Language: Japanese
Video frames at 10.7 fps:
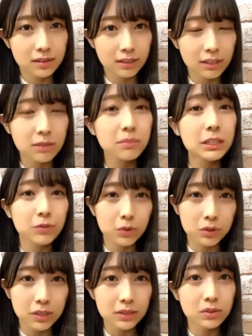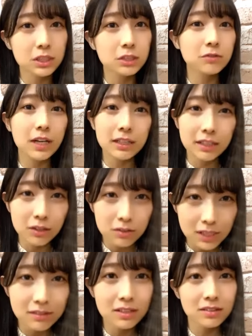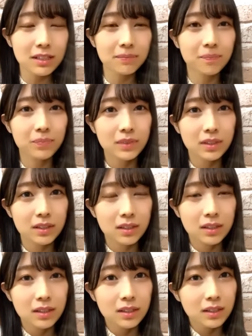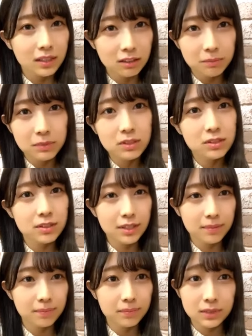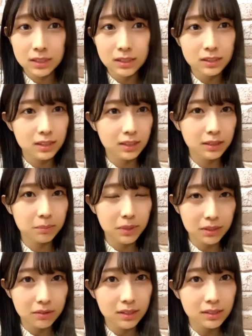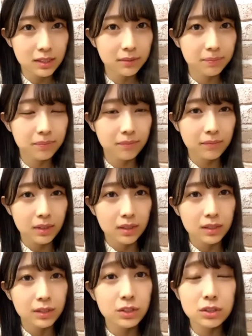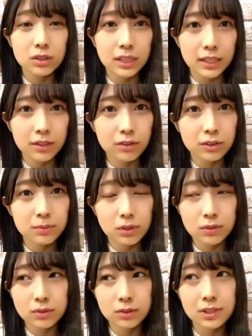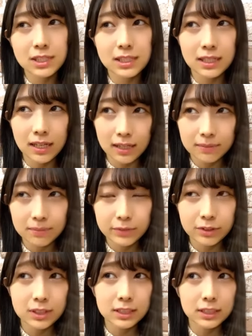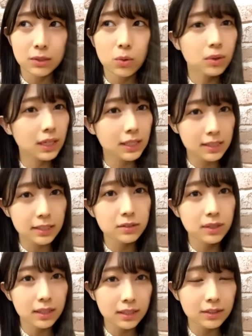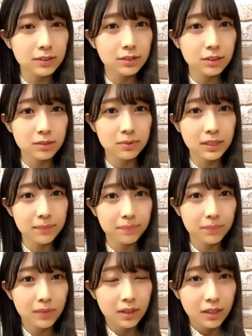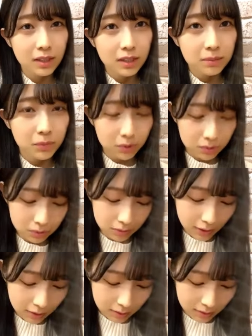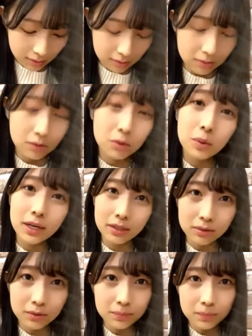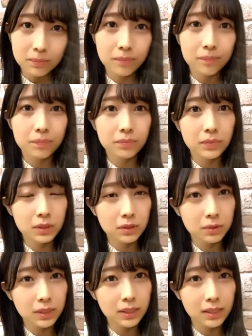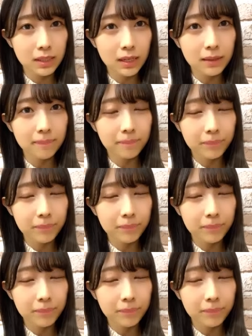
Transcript: n n b 4 8新 YNN チャンネルでやってますのでぜひぜひ見てください今日のね夜も9時から9時に公開されるのかな YouTube でもうほんとね怖いの怖いから